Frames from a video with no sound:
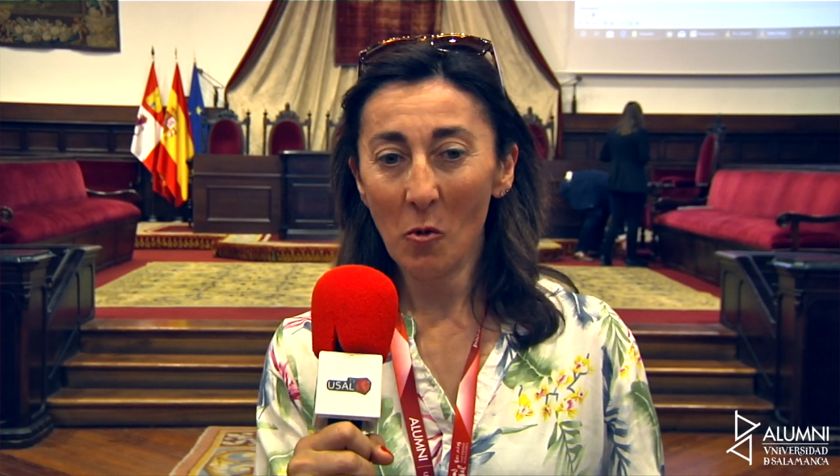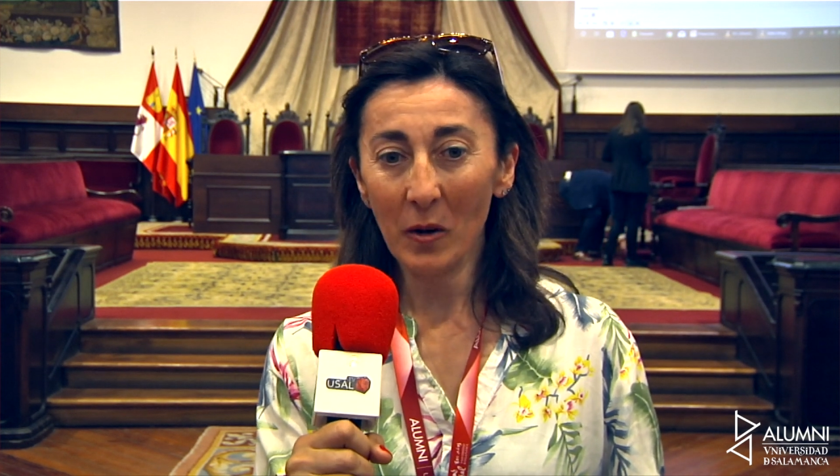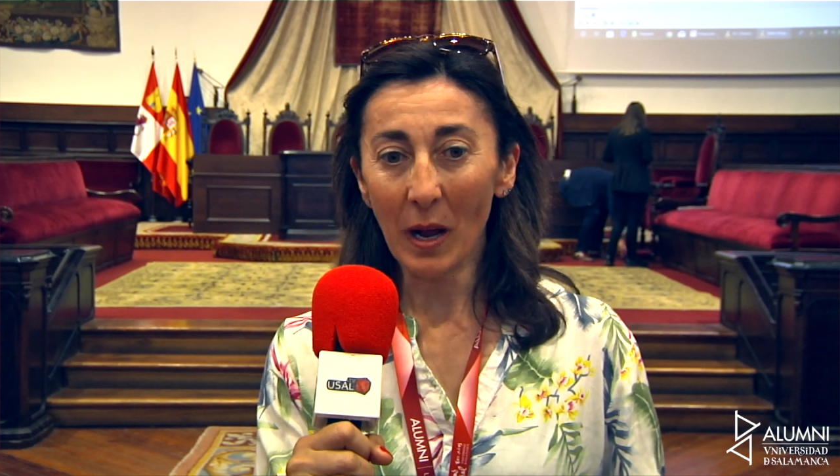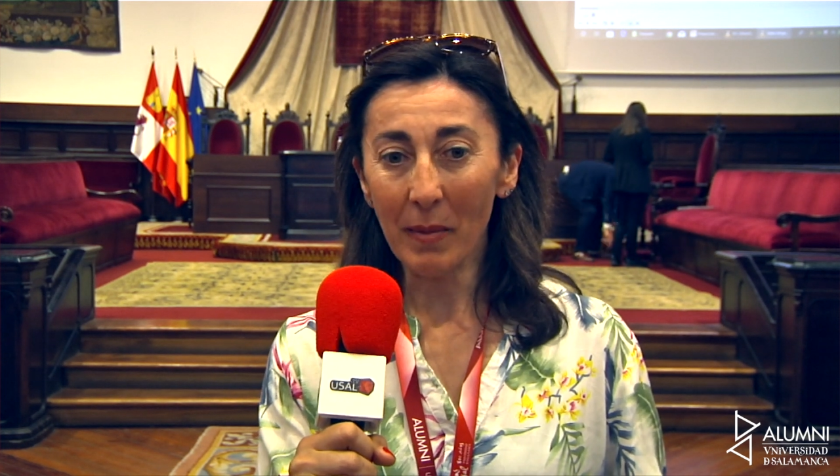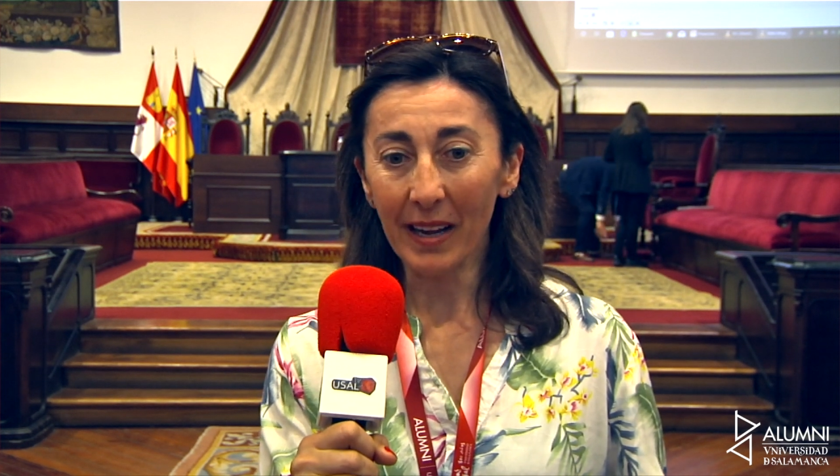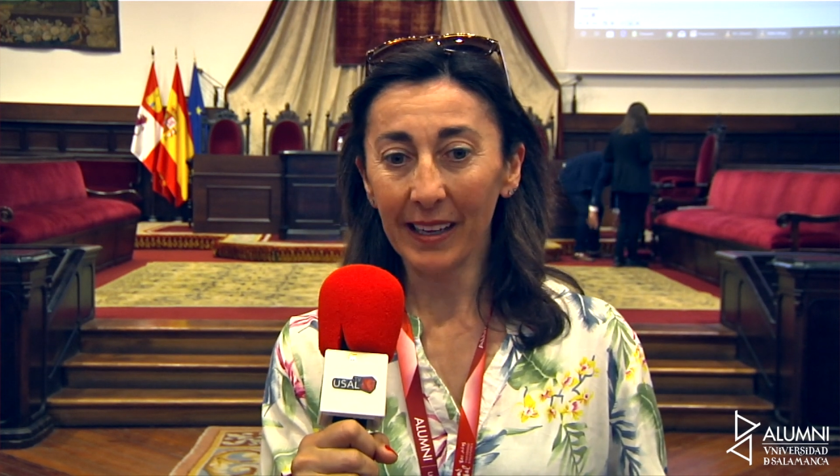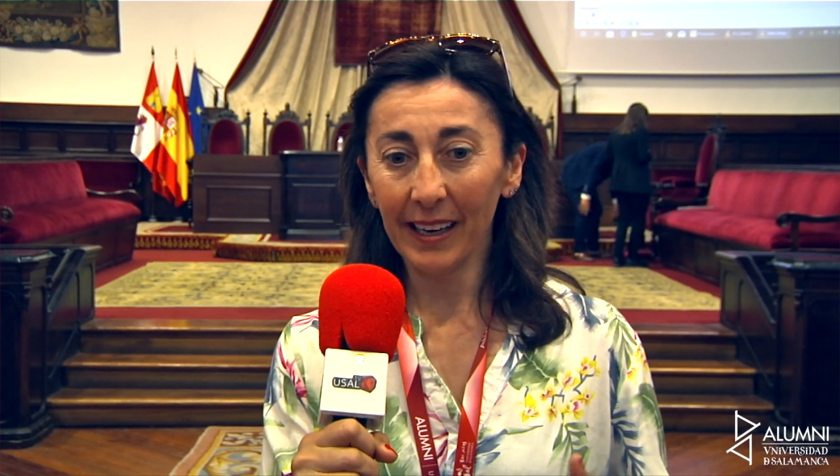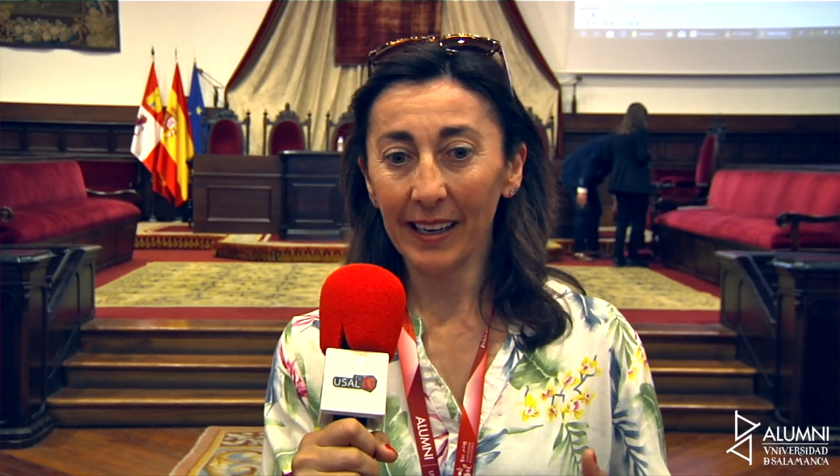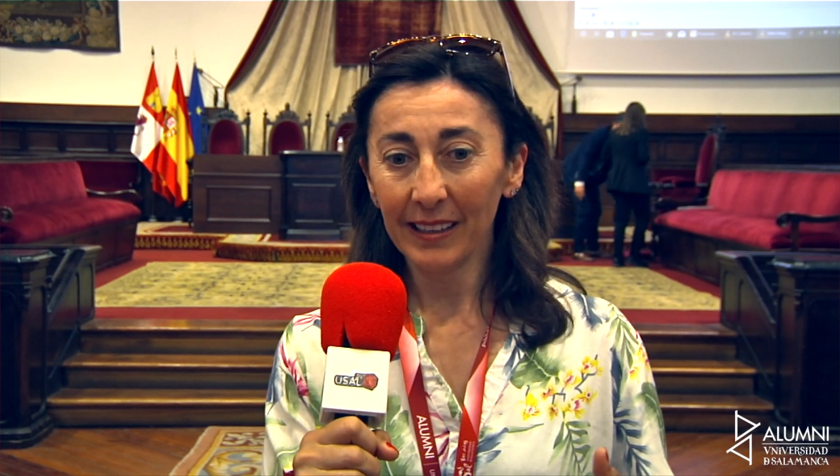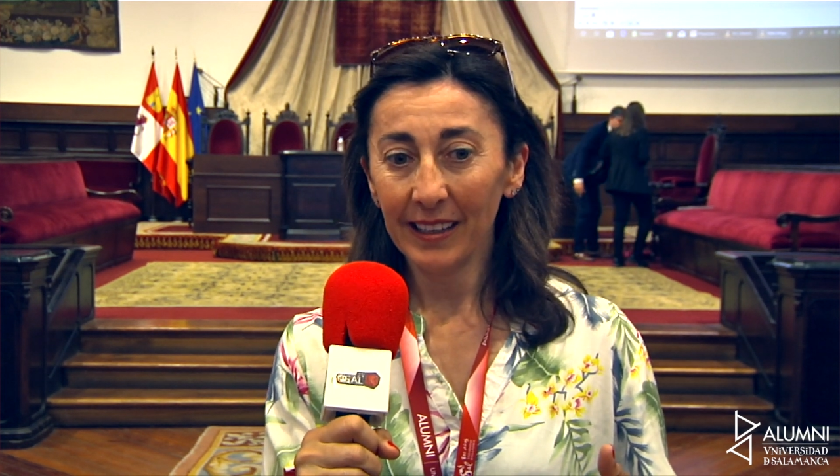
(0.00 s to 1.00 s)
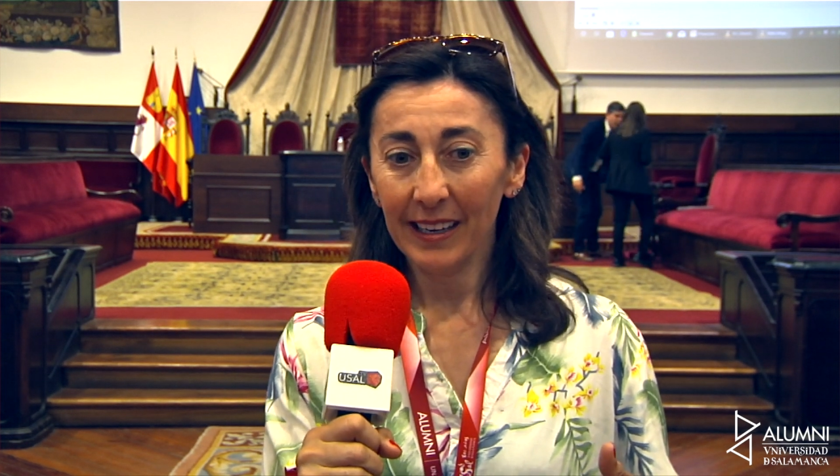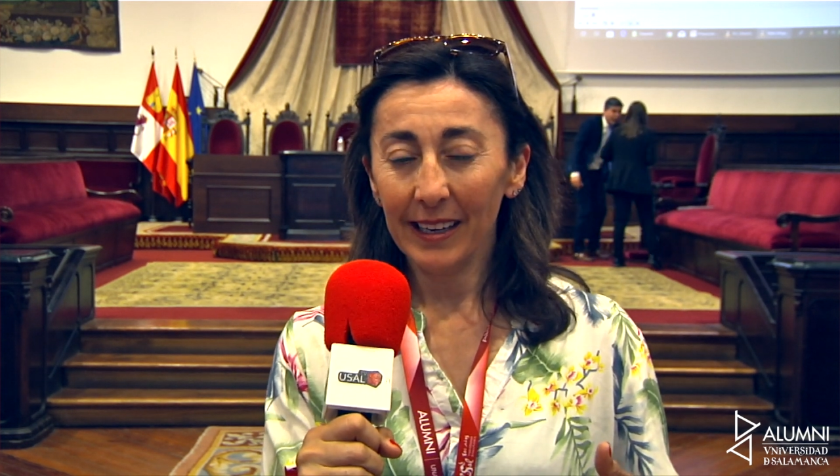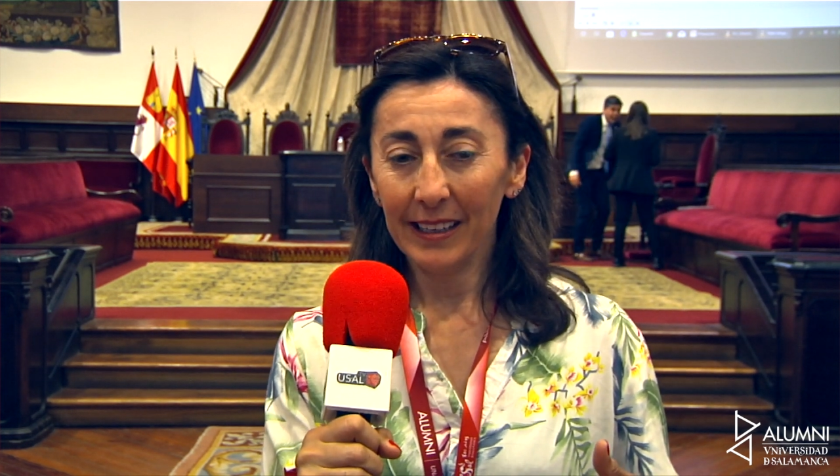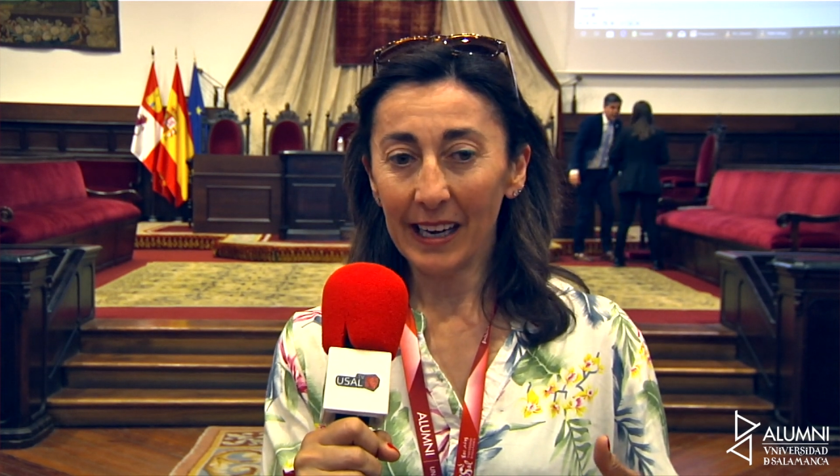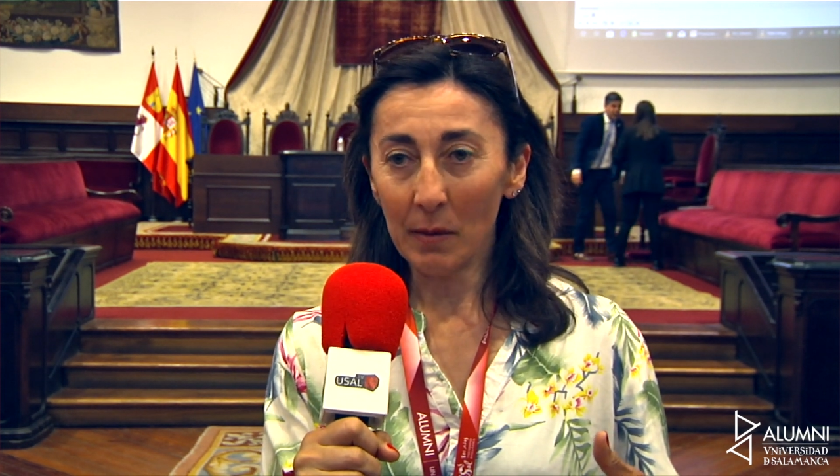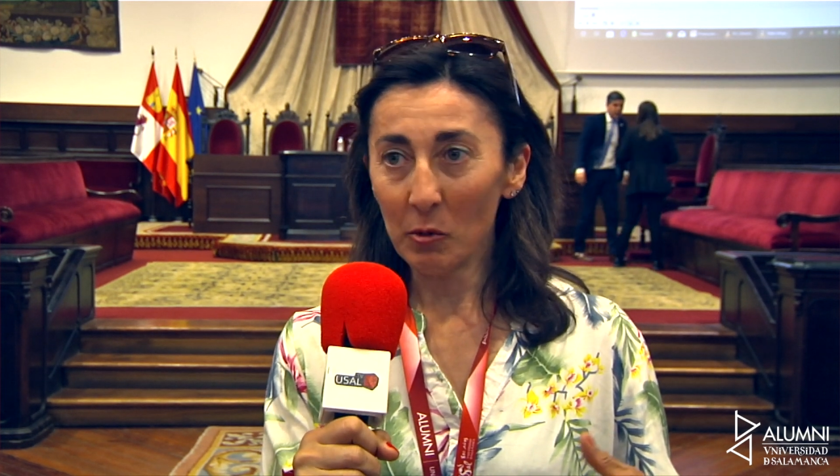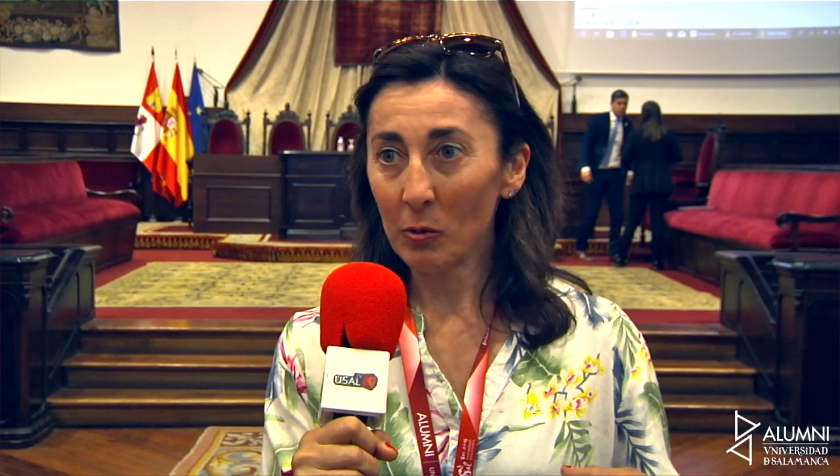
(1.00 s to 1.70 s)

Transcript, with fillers: Una parte es, digamos,